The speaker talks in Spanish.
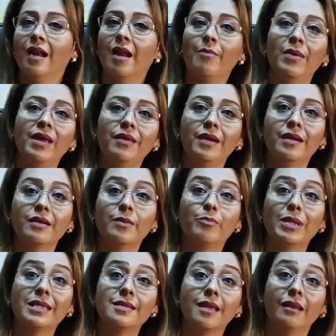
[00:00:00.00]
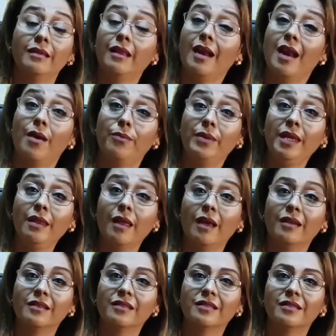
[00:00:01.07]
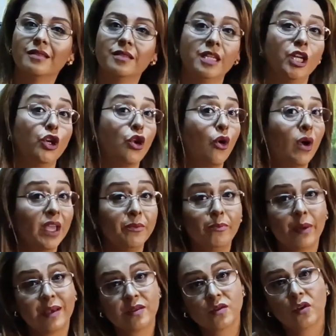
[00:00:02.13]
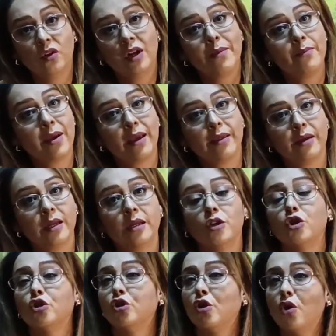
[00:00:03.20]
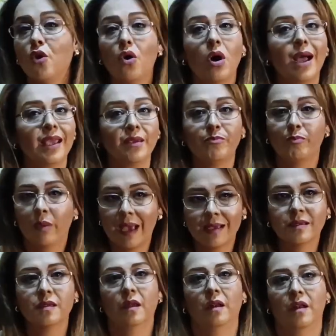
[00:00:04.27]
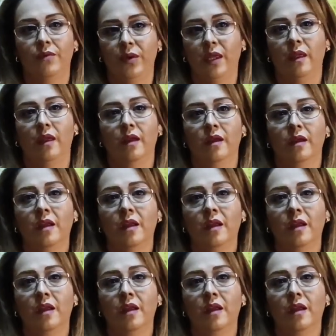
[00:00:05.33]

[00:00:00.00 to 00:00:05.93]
La madre representa la vida. Si no hay paz con la madre, no hay paz en la vida.